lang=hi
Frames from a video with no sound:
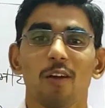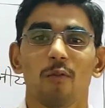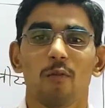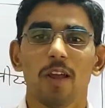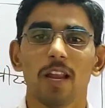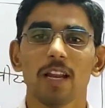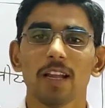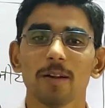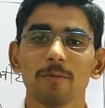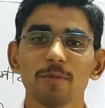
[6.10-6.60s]

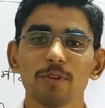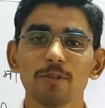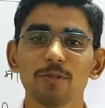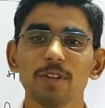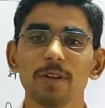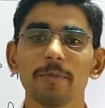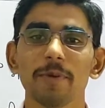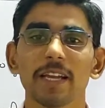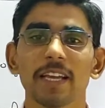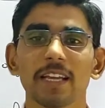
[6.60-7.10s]
वेलकम टू द
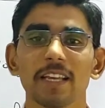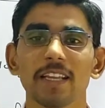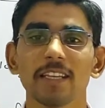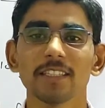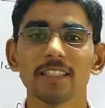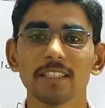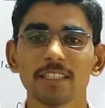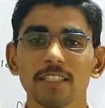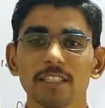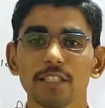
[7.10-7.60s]

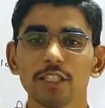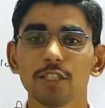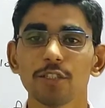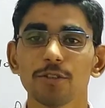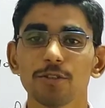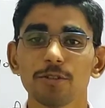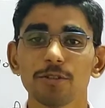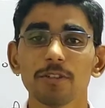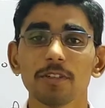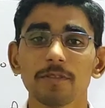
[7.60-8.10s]
मैकेनिक्स
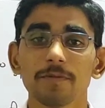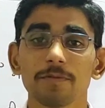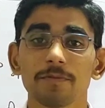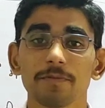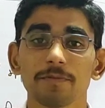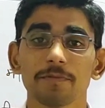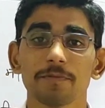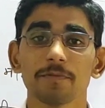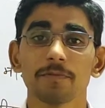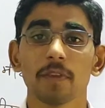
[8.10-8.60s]
इंस्टीट्यूट
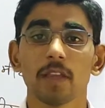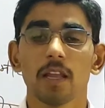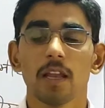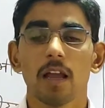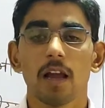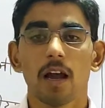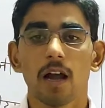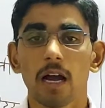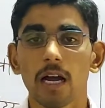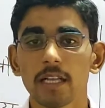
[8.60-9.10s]

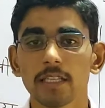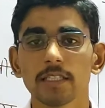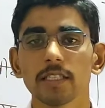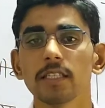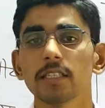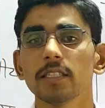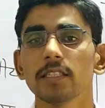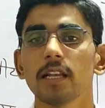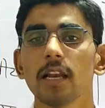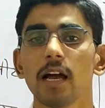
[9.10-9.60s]
आज की
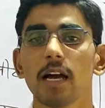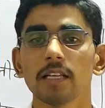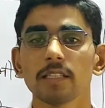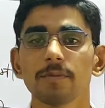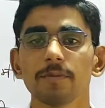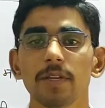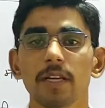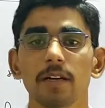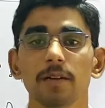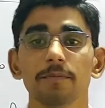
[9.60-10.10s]
इस क्लास
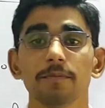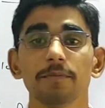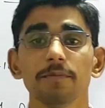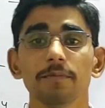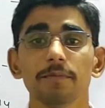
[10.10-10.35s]
में हम